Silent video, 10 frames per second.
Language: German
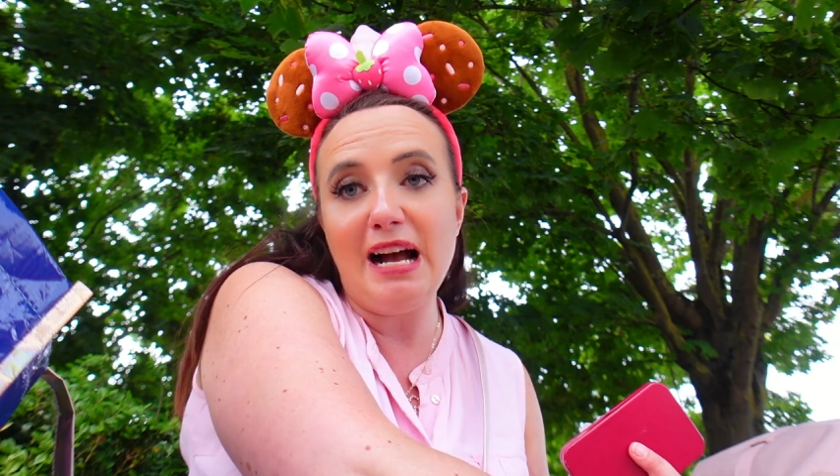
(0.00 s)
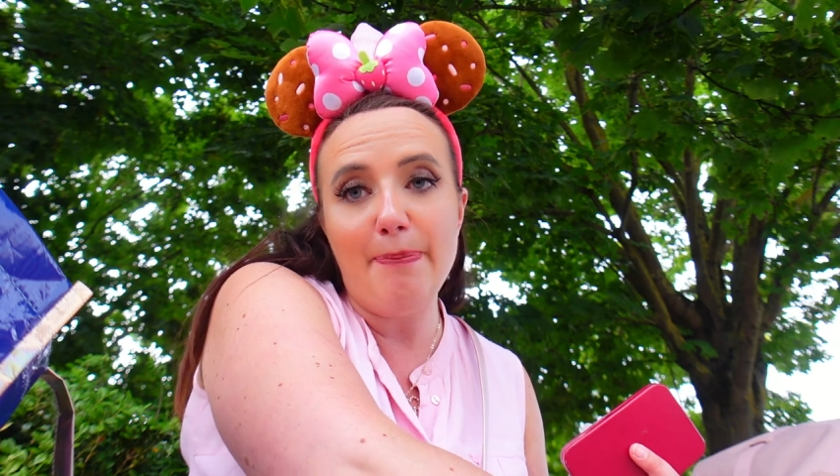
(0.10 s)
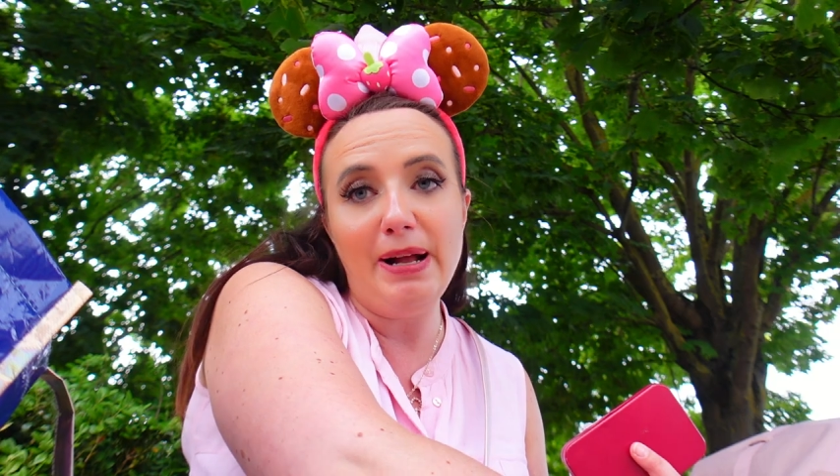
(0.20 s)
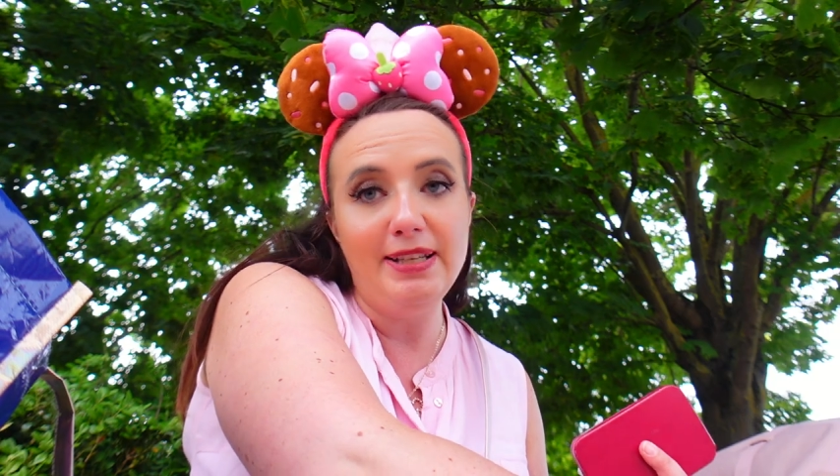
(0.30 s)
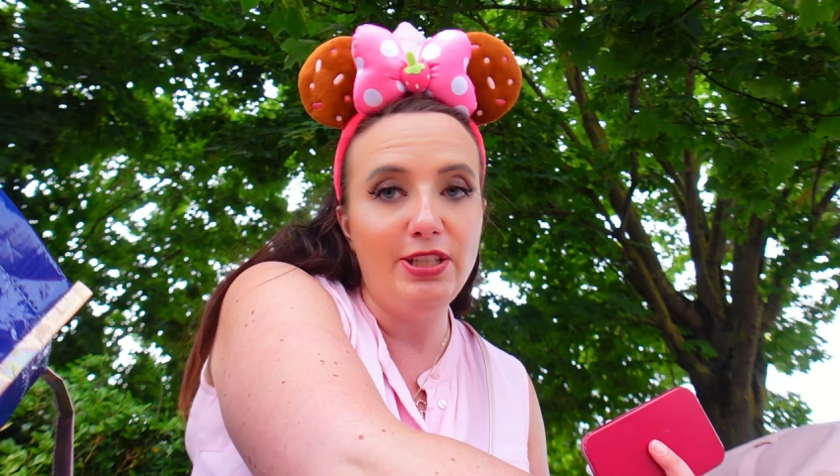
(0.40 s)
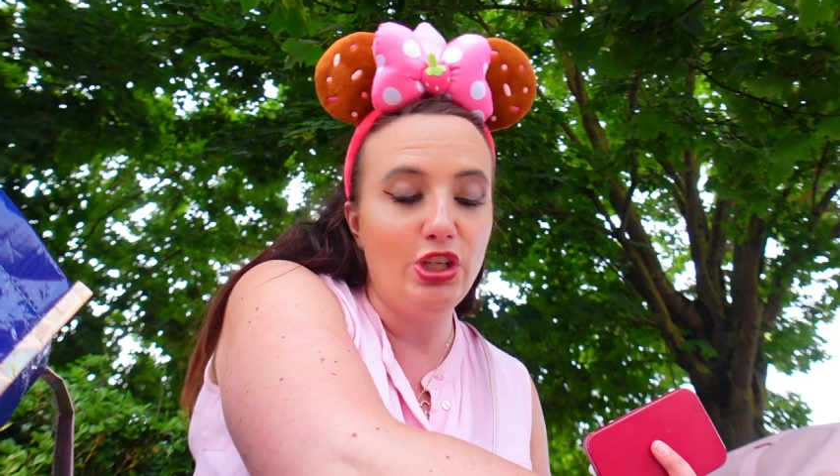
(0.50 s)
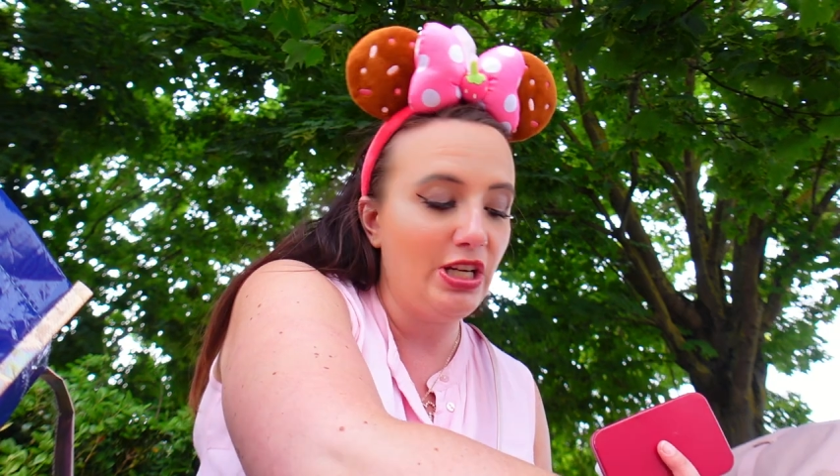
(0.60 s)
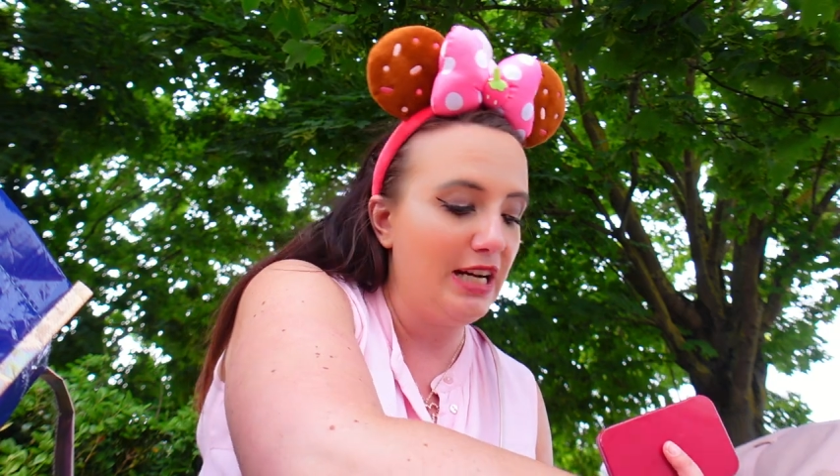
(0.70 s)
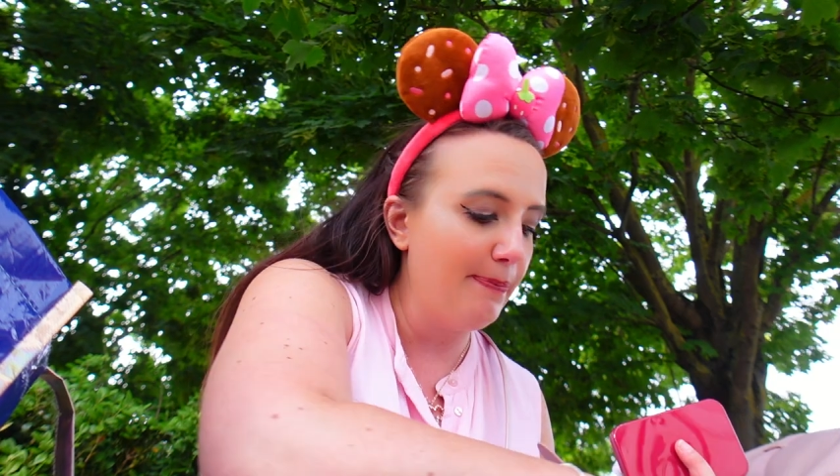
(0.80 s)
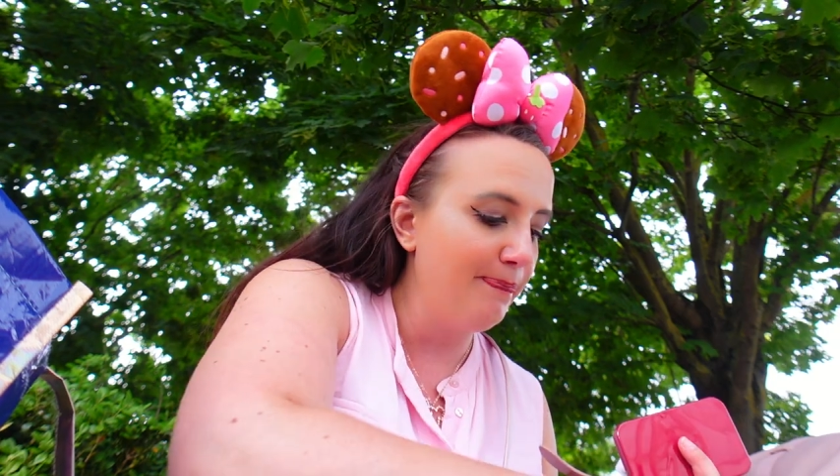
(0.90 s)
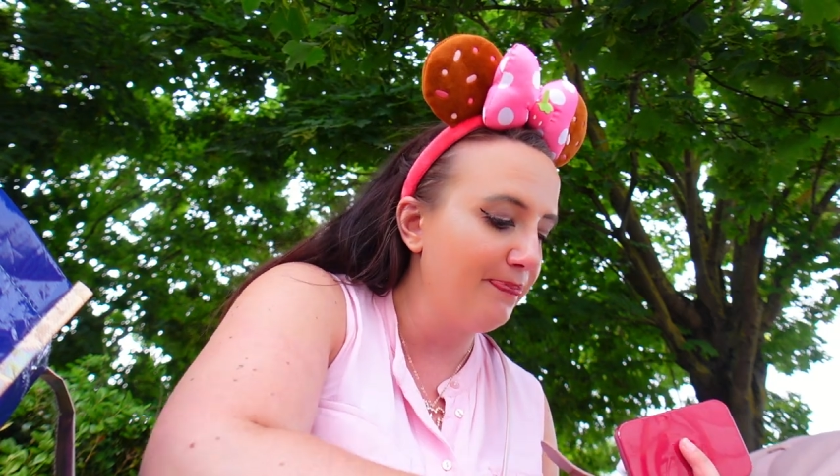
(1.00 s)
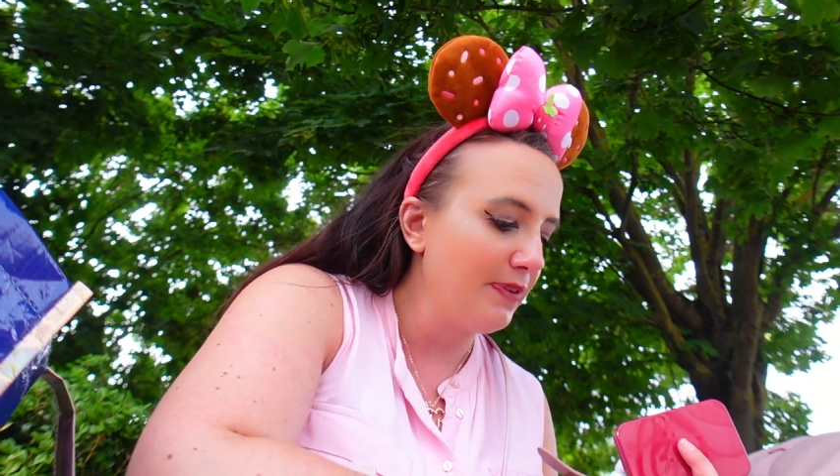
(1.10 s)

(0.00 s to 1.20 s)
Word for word: haben als nicht haben.